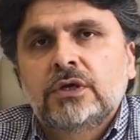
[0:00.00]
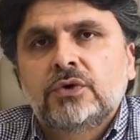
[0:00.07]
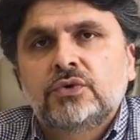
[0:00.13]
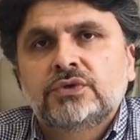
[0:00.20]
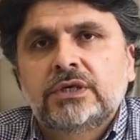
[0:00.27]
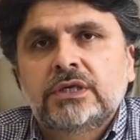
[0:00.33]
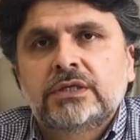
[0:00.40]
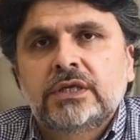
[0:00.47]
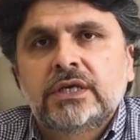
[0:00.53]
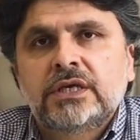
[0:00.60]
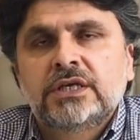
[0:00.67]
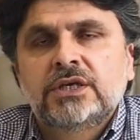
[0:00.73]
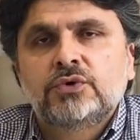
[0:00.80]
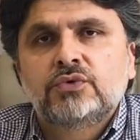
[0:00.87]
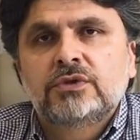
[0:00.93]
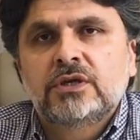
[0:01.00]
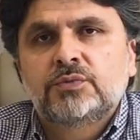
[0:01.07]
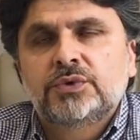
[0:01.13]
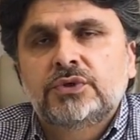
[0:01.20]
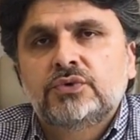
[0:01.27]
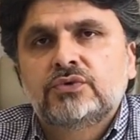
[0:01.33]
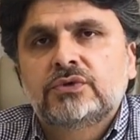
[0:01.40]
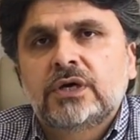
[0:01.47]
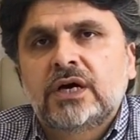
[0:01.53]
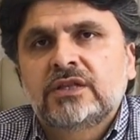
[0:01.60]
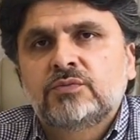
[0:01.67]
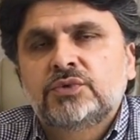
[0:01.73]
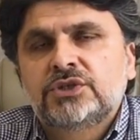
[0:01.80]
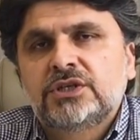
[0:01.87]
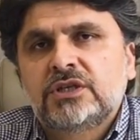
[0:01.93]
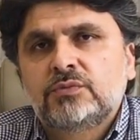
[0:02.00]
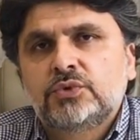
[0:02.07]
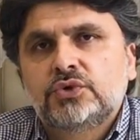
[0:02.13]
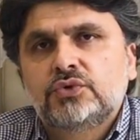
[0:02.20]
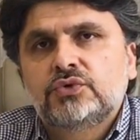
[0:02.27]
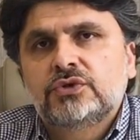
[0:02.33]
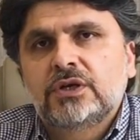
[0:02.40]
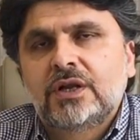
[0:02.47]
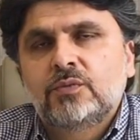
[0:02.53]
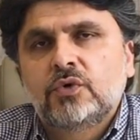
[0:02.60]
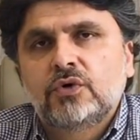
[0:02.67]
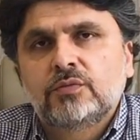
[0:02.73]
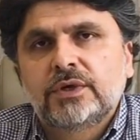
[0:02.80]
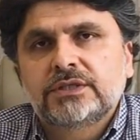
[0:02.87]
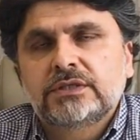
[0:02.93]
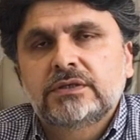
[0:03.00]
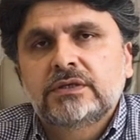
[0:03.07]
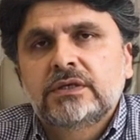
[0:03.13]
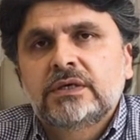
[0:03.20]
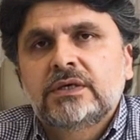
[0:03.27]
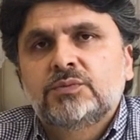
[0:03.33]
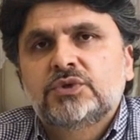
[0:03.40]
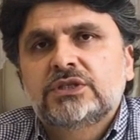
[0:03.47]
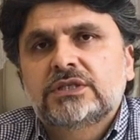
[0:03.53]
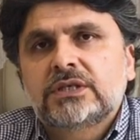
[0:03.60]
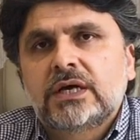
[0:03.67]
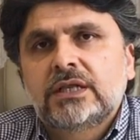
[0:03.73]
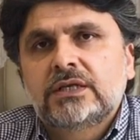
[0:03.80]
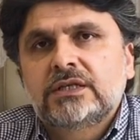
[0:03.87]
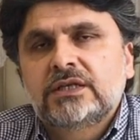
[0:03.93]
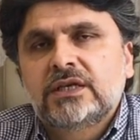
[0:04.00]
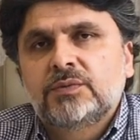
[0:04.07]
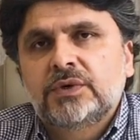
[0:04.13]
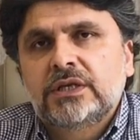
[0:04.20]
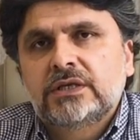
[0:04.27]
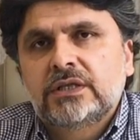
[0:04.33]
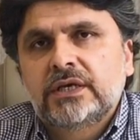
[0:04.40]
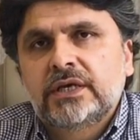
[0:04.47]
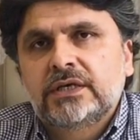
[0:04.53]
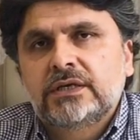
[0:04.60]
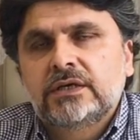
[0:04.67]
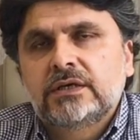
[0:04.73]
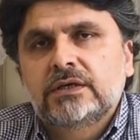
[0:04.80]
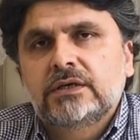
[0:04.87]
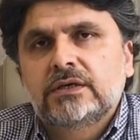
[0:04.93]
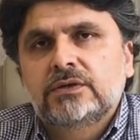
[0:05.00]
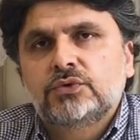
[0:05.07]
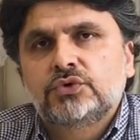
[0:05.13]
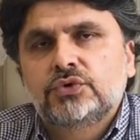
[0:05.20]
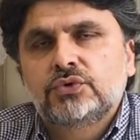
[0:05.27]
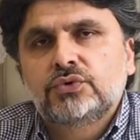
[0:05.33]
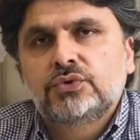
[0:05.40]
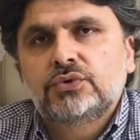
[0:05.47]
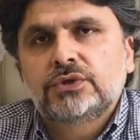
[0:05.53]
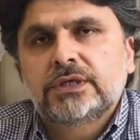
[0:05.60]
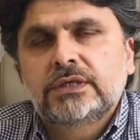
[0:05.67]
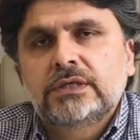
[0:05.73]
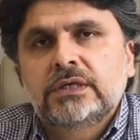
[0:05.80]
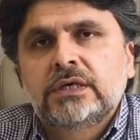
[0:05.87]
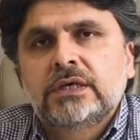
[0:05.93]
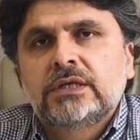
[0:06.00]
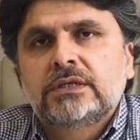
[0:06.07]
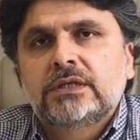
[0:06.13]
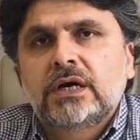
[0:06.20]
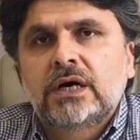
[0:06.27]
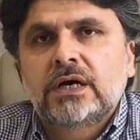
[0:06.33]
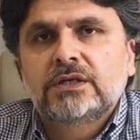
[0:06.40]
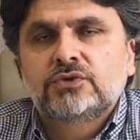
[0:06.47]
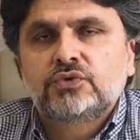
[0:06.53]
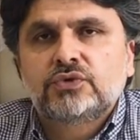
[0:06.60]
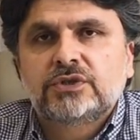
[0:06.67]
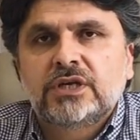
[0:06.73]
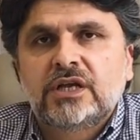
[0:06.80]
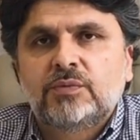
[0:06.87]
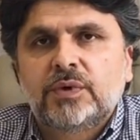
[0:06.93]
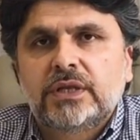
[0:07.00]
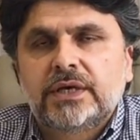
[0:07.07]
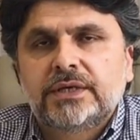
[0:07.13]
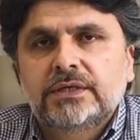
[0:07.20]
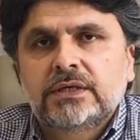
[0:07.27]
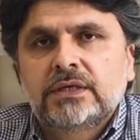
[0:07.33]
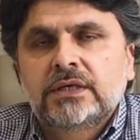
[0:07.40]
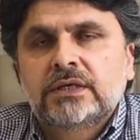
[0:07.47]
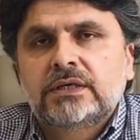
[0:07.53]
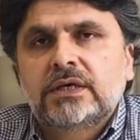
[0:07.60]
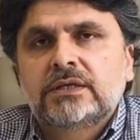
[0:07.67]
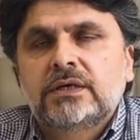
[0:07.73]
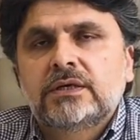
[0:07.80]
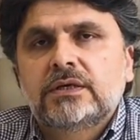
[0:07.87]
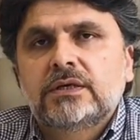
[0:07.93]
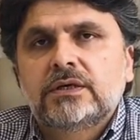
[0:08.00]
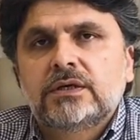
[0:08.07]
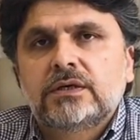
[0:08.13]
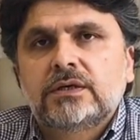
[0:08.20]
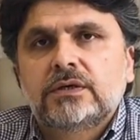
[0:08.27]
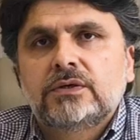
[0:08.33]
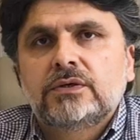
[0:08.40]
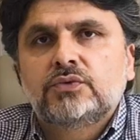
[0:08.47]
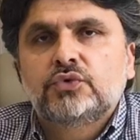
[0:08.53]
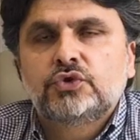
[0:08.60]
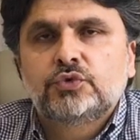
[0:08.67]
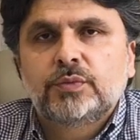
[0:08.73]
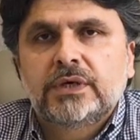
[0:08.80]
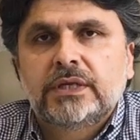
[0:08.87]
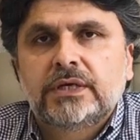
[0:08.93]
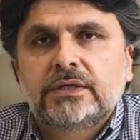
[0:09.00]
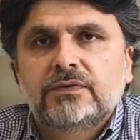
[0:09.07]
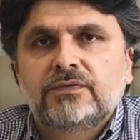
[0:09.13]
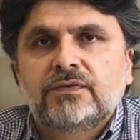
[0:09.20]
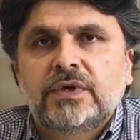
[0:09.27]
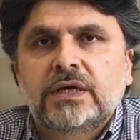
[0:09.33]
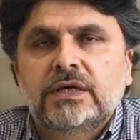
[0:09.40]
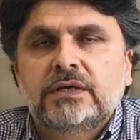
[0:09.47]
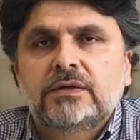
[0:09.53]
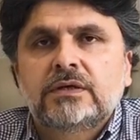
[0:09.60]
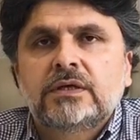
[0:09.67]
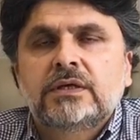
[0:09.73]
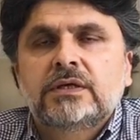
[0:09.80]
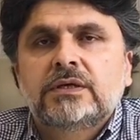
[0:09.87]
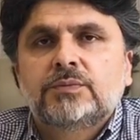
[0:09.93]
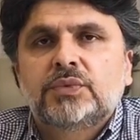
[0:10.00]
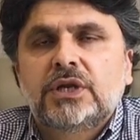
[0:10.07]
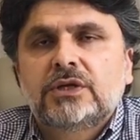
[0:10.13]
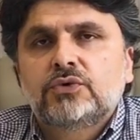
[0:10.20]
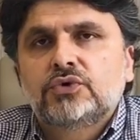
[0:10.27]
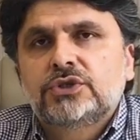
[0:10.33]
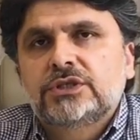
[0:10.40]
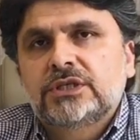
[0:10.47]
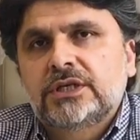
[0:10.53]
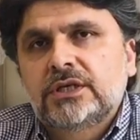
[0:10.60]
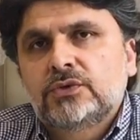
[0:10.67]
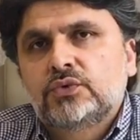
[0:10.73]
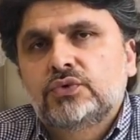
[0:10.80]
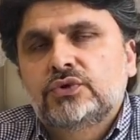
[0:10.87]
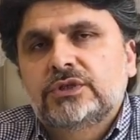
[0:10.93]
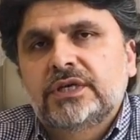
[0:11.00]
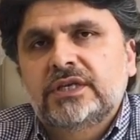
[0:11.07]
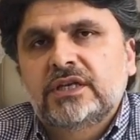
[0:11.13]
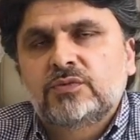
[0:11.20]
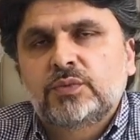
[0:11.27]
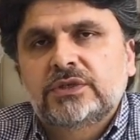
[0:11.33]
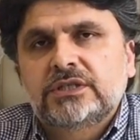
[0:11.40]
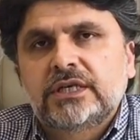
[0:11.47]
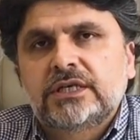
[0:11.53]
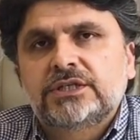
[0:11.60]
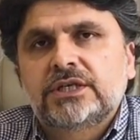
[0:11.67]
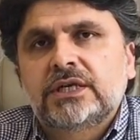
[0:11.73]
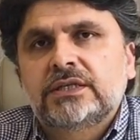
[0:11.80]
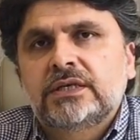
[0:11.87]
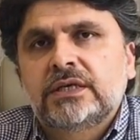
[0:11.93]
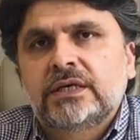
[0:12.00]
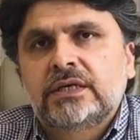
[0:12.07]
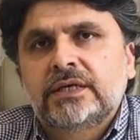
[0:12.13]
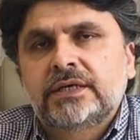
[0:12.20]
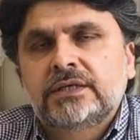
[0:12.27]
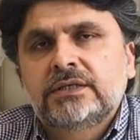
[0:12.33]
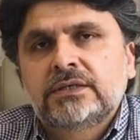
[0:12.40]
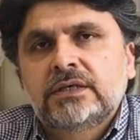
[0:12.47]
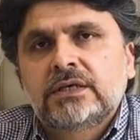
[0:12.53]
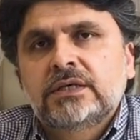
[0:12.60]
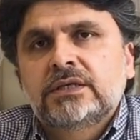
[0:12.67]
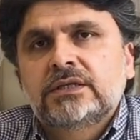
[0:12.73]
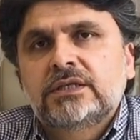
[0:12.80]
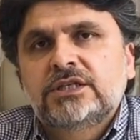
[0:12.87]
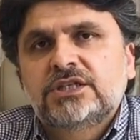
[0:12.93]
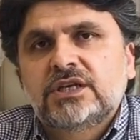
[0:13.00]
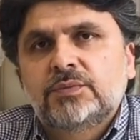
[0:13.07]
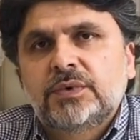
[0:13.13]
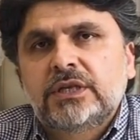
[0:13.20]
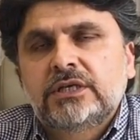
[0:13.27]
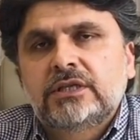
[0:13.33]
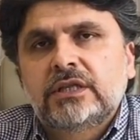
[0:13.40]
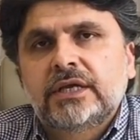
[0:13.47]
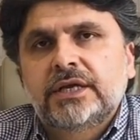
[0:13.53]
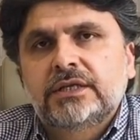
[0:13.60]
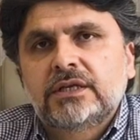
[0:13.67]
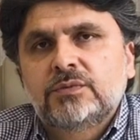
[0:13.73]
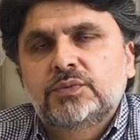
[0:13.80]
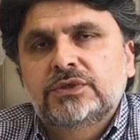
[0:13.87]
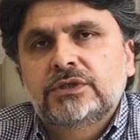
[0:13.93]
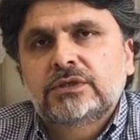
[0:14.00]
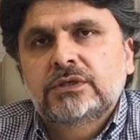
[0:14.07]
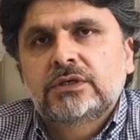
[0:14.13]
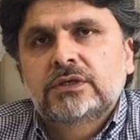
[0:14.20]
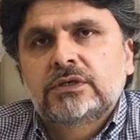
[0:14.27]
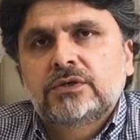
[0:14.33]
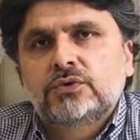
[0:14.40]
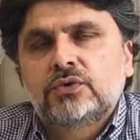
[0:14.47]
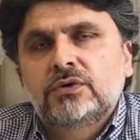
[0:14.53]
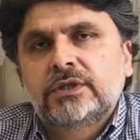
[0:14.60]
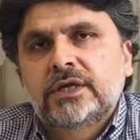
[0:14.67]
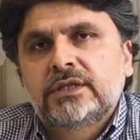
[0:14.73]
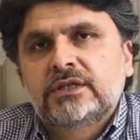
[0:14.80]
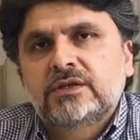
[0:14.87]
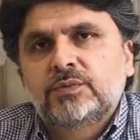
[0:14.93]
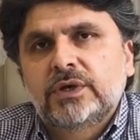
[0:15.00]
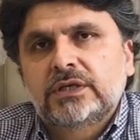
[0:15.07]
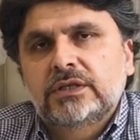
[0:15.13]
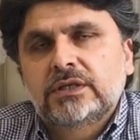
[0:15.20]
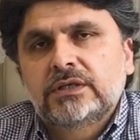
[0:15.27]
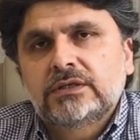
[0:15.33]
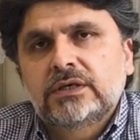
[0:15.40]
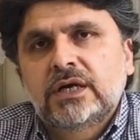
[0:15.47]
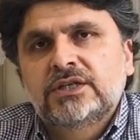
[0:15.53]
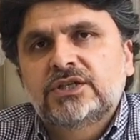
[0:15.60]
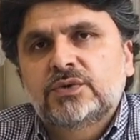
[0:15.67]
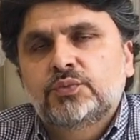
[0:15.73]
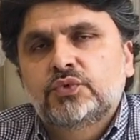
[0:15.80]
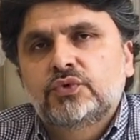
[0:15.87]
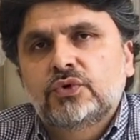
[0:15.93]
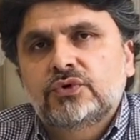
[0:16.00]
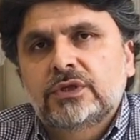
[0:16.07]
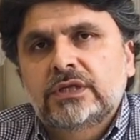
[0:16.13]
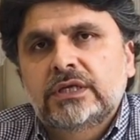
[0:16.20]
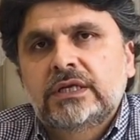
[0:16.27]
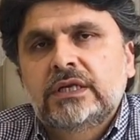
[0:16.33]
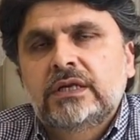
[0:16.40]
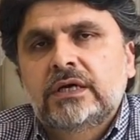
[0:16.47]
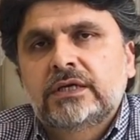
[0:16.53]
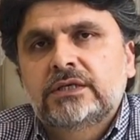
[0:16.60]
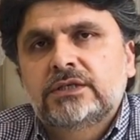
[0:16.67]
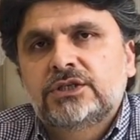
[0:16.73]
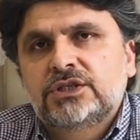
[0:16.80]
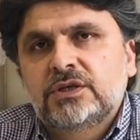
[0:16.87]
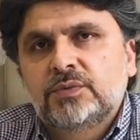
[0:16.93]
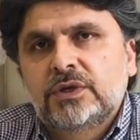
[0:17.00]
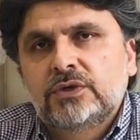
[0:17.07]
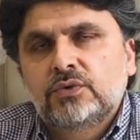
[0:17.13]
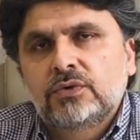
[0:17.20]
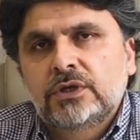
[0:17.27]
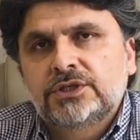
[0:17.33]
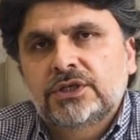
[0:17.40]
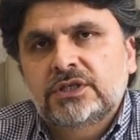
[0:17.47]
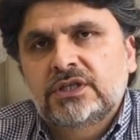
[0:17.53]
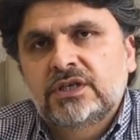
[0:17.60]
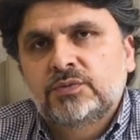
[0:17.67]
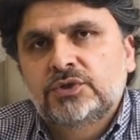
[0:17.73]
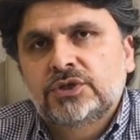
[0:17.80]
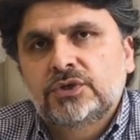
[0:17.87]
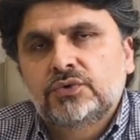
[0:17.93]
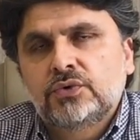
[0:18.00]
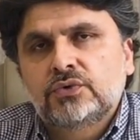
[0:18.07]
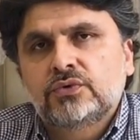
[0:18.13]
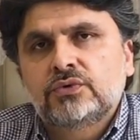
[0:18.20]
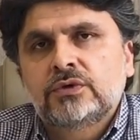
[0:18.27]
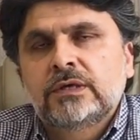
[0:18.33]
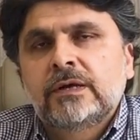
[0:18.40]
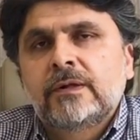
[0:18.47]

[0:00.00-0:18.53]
Özellikle 2 günde bir %60-70 yükselme olması bizi sağlıklı gebelik leğine e, düşündürürken daha az yükselmeler ya da e, düşmeler veya plato çizerek düz seyretmesi HCG değerlerinin dış gebelik leğine bizi yönlendirmektedir. Ancak bu noktada illaki dış gebelik olacak diye bir şey yoktur.